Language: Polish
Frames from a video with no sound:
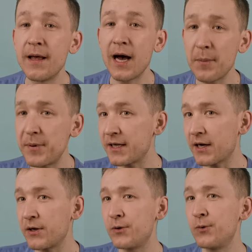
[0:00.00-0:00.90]
aby
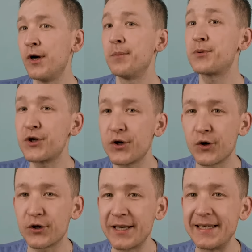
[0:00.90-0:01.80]
taką
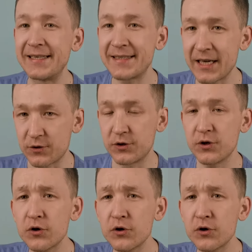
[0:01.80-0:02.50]
przygodę zacząć.